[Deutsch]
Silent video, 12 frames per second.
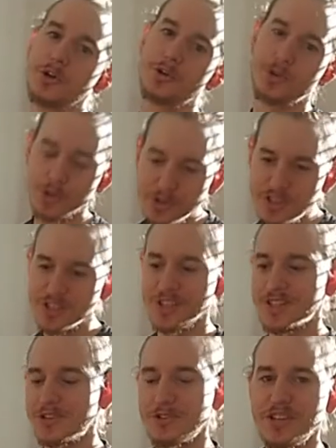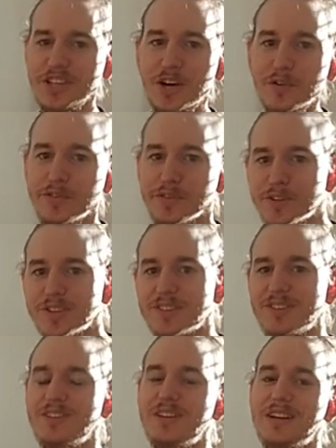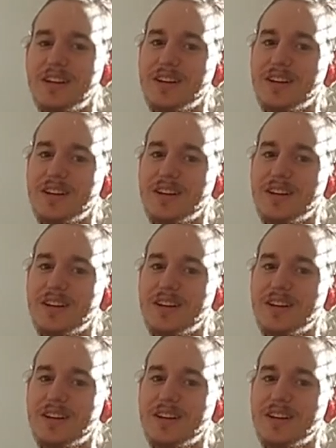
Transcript: Könnte ich natürlich aufrüsten,